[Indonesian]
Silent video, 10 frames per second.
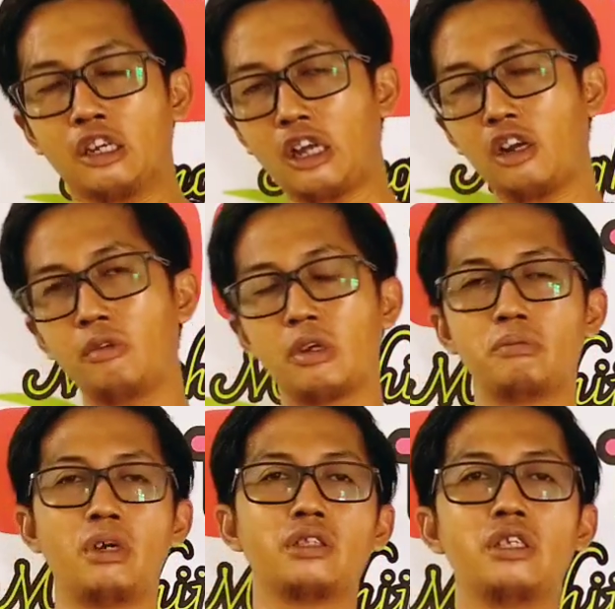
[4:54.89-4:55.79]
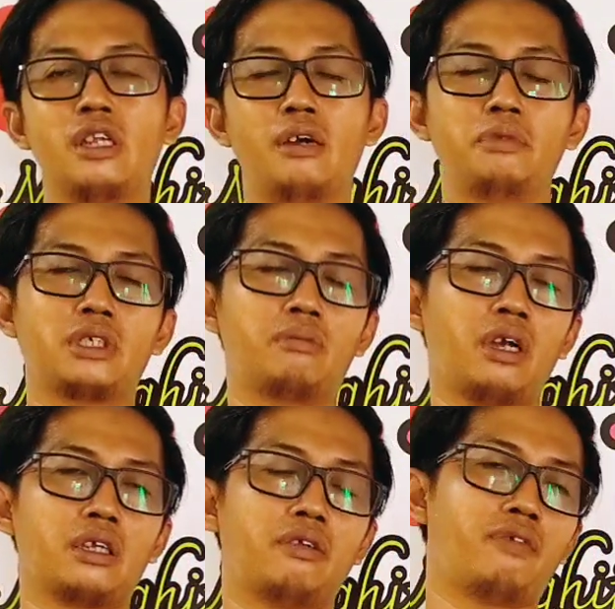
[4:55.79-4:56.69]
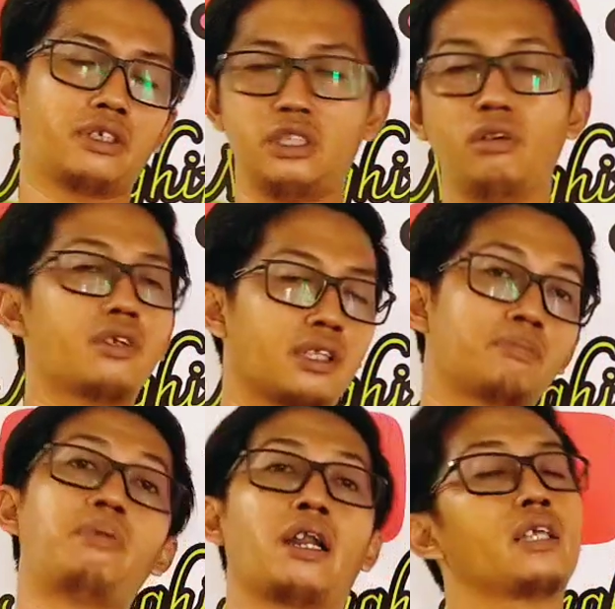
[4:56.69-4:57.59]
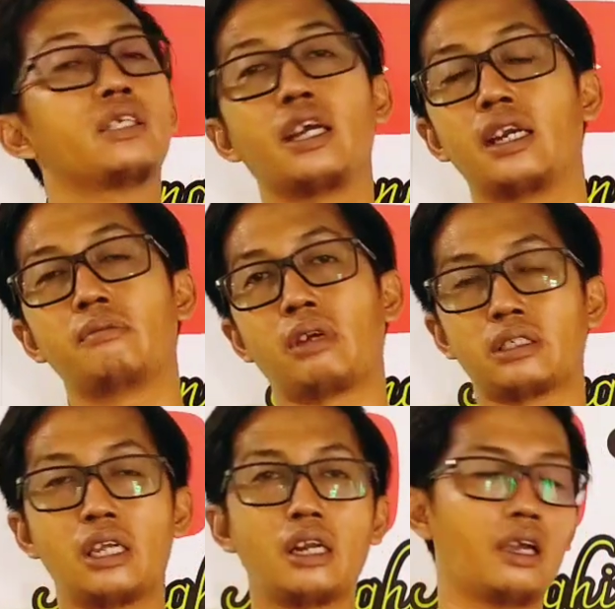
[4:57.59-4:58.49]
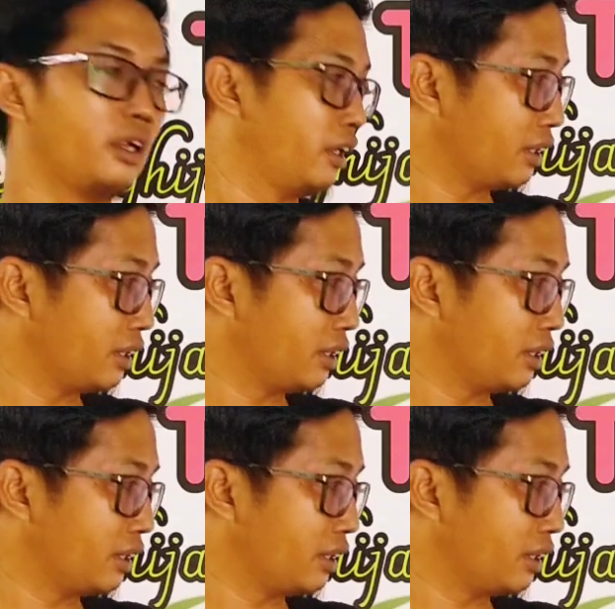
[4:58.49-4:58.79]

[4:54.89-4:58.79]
Kalau memang tidak bisa mengaktifasi, ya udah tebar aja nggak ada masalah.